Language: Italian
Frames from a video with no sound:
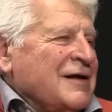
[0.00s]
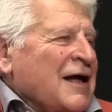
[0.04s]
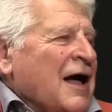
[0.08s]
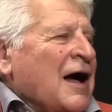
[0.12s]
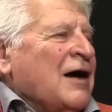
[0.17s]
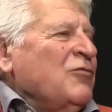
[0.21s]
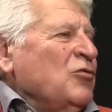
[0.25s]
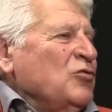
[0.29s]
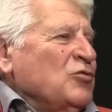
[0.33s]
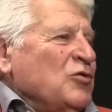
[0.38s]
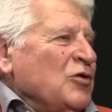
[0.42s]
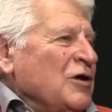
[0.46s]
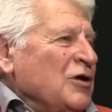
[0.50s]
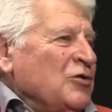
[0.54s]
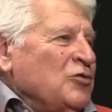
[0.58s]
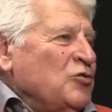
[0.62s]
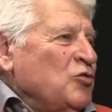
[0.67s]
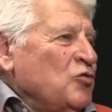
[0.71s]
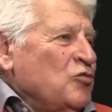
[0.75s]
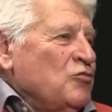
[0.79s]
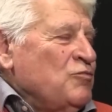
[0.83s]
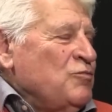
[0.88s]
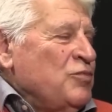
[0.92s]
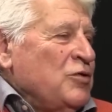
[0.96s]
ha avuto il
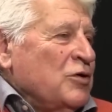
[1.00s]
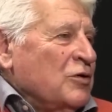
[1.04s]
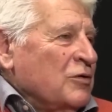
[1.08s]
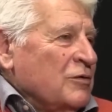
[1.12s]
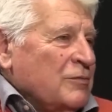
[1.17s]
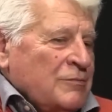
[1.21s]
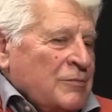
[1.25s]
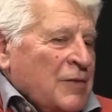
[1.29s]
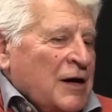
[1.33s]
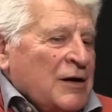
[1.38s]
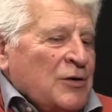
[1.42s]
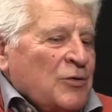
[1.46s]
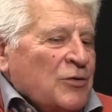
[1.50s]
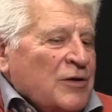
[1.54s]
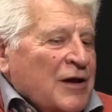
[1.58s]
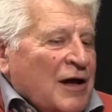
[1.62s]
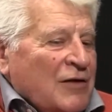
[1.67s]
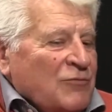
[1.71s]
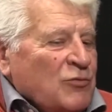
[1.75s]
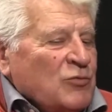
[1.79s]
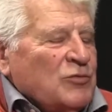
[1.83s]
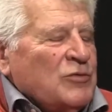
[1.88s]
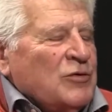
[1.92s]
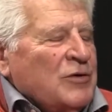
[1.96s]
dubbio, ma non ha
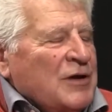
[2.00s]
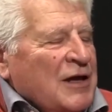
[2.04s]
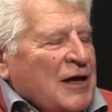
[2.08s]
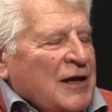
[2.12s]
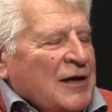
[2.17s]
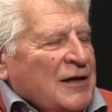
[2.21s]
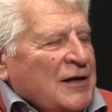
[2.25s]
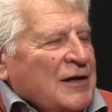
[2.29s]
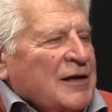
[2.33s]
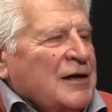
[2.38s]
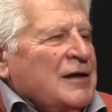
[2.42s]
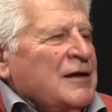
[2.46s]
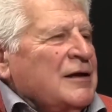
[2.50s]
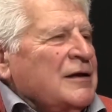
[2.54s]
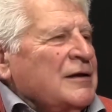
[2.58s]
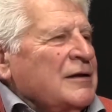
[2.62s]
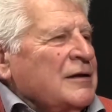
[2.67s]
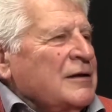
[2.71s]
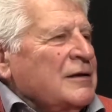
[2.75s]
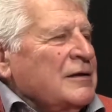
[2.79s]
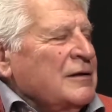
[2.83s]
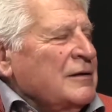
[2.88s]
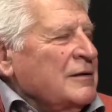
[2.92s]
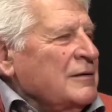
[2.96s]
avuto
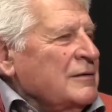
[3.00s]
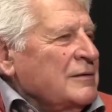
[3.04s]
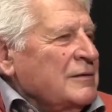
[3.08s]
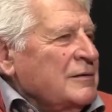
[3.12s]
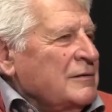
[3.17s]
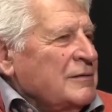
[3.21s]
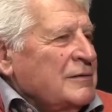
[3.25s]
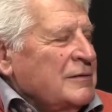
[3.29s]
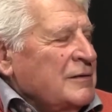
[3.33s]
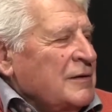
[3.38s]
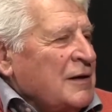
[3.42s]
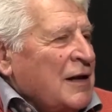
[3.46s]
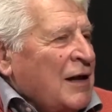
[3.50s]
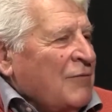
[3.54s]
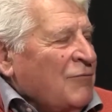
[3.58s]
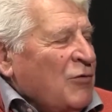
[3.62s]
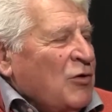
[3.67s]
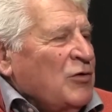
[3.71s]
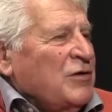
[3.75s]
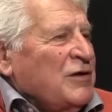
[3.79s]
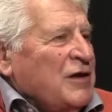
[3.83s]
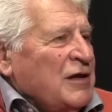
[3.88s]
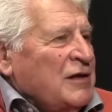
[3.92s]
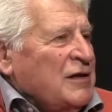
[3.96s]
neanche la
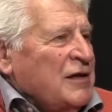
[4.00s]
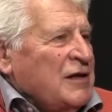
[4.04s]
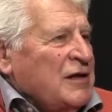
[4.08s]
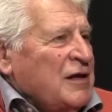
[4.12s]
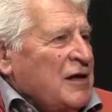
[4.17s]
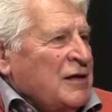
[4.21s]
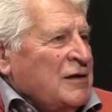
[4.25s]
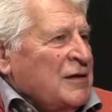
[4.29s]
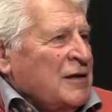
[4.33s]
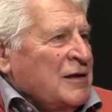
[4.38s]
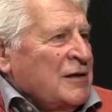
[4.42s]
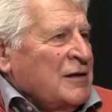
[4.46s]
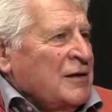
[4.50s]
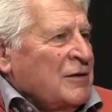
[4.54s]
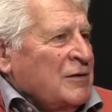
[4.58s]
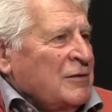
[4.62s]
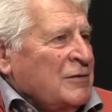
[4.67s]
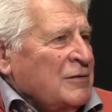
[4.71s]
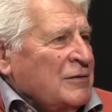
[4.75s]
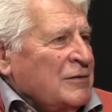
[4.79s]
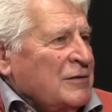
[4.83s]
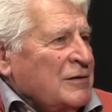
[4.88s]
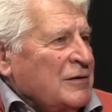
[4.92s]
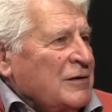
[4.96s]
voglia di
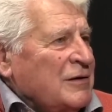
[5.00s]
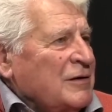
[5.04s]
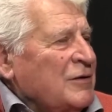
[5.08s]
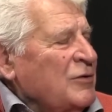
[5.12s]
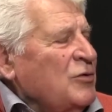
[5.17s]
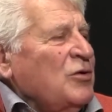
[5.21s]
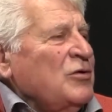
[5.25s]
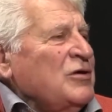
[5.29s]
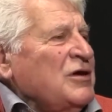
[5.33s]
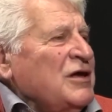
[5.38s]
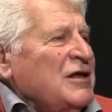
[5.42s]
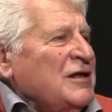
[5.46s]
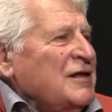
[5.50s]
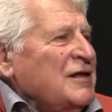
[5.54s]
chiederglielo. Non gli